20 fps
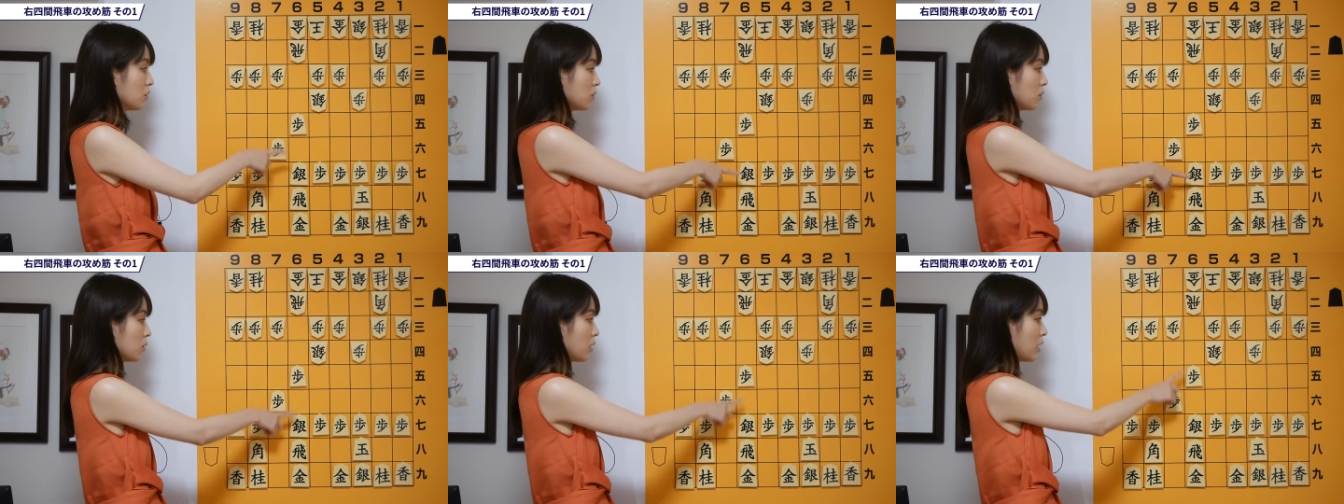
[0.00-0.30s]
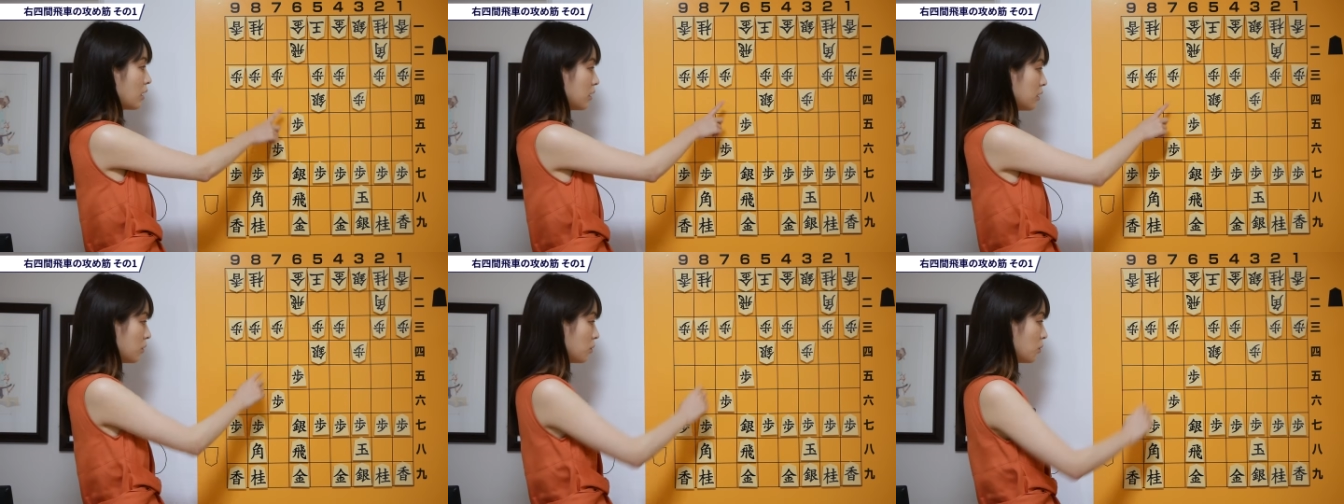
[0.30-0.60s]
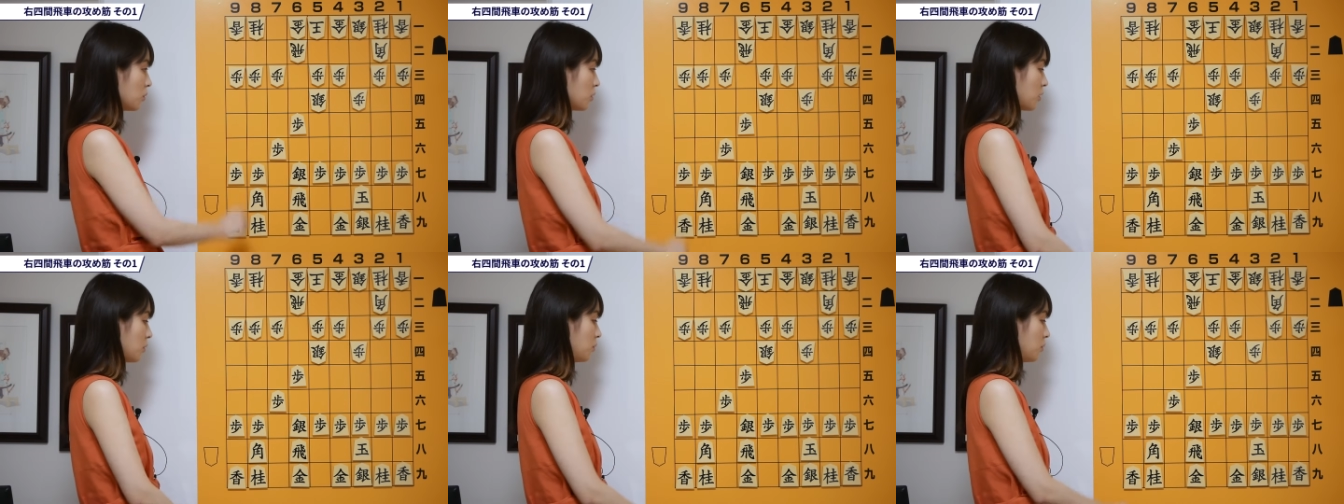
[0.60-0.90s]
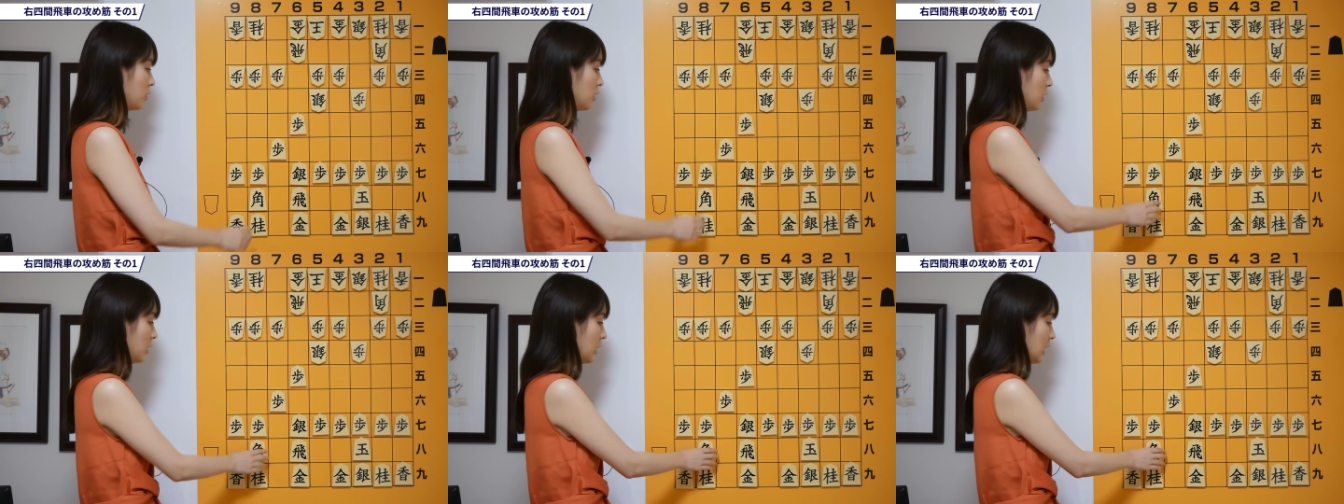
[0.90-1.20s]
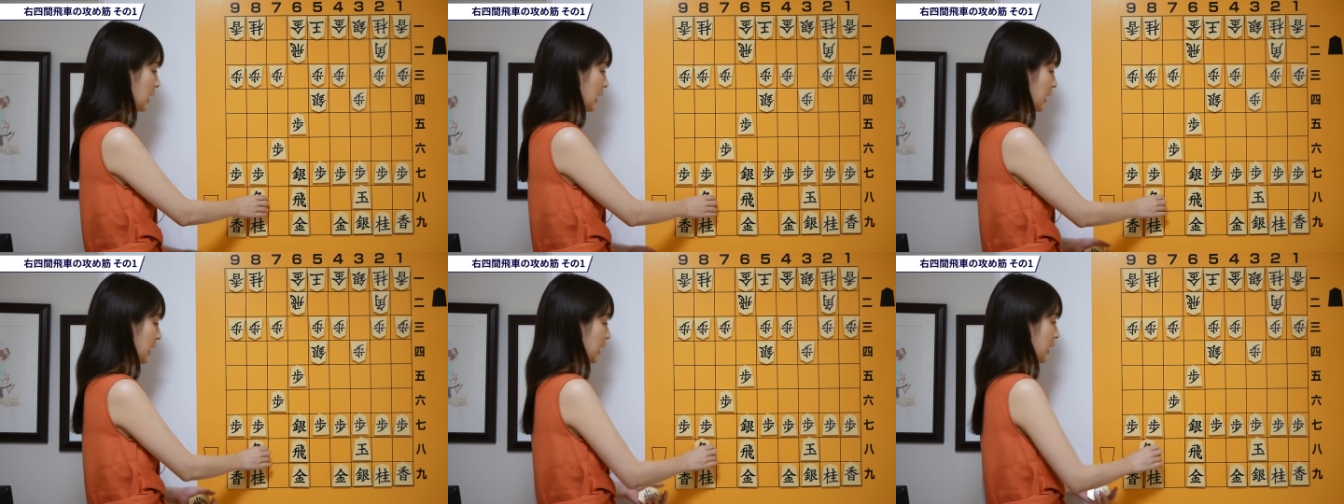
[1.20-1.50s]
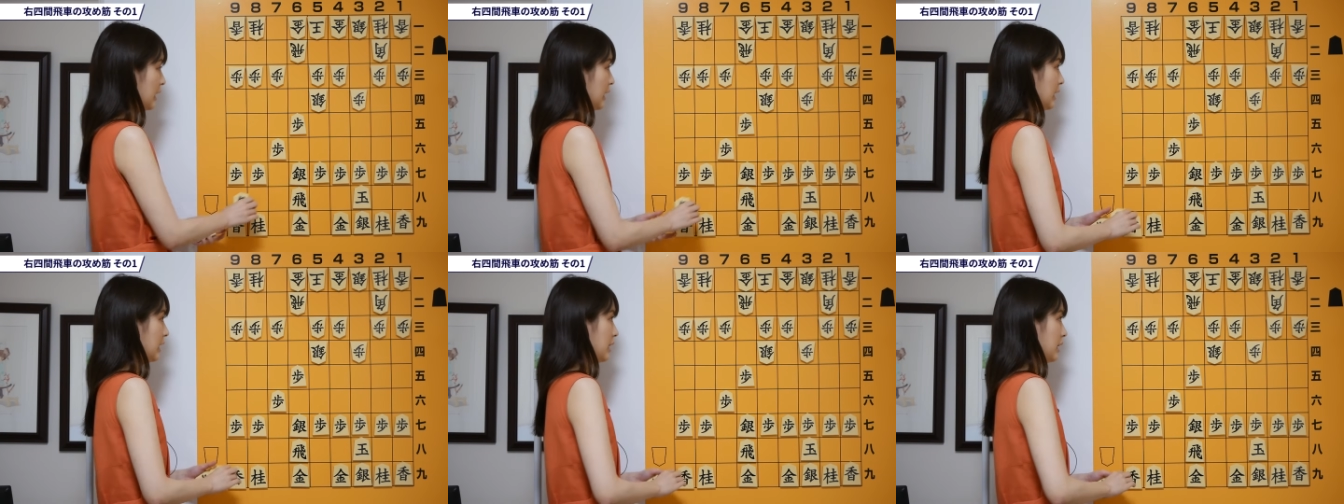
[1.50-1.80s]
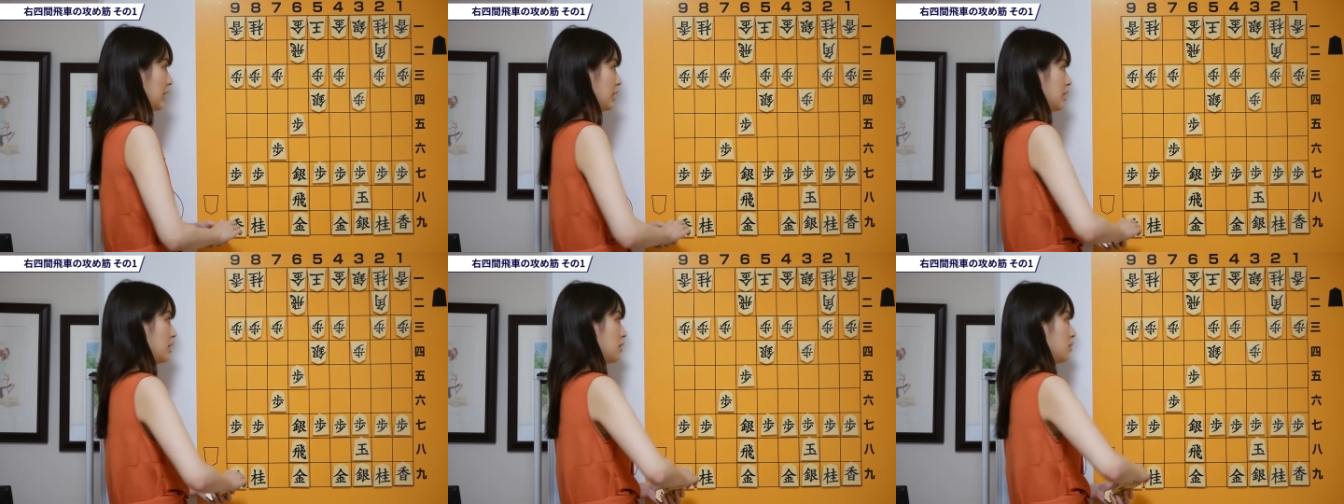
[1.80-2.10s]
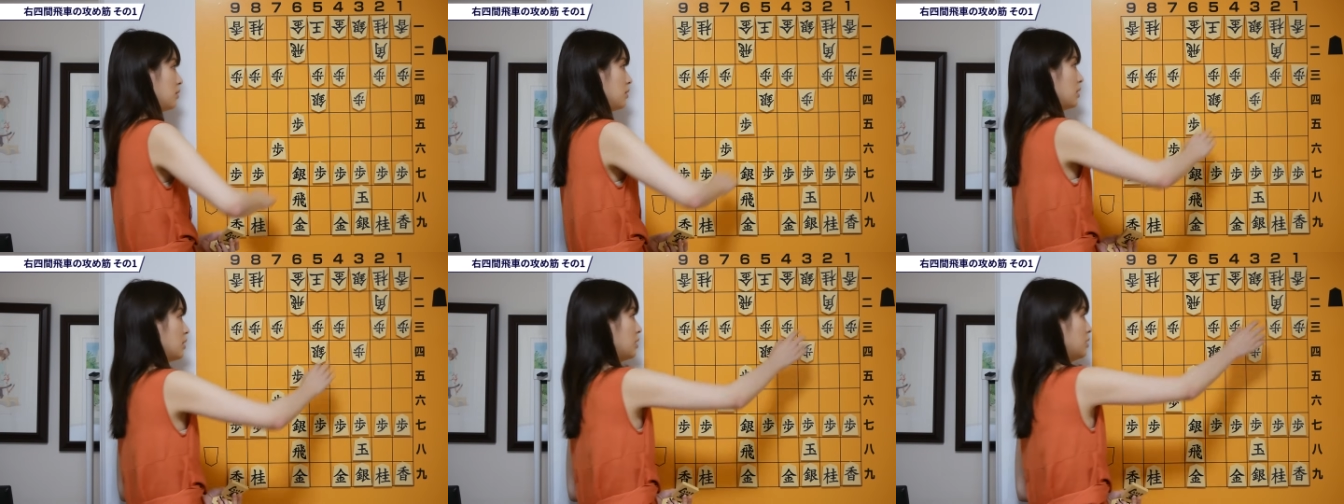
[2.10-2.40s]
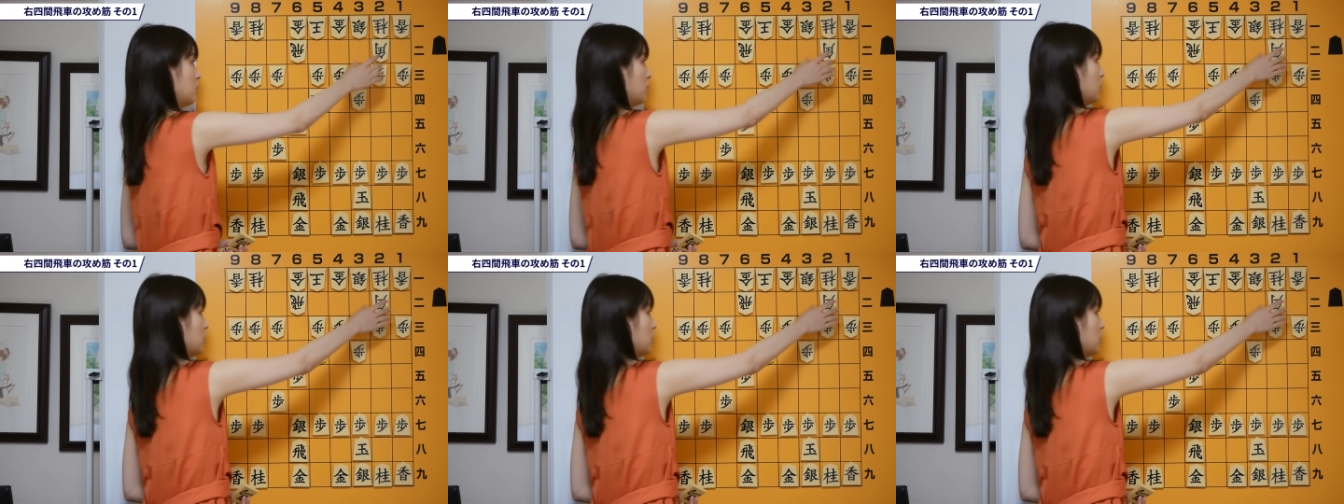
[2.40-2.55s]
取られ取った時に相手の狙い